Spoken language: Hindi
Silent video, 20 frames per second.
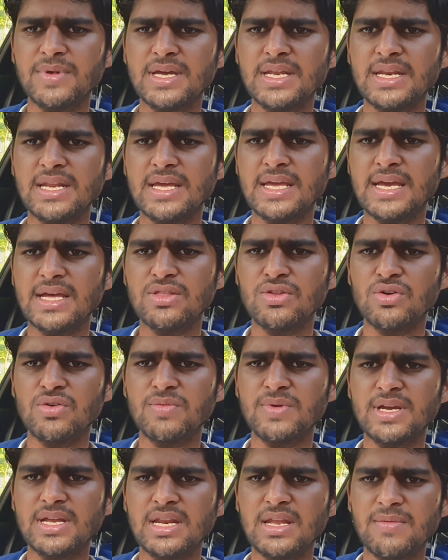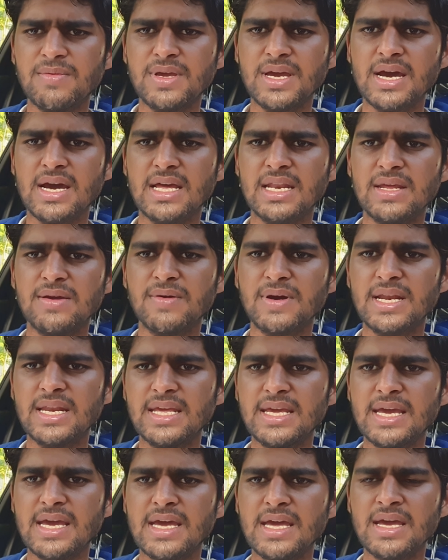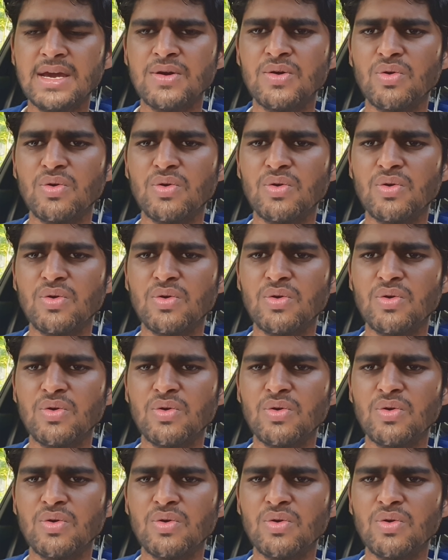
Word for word: महीने या दो महीने में आने वाली है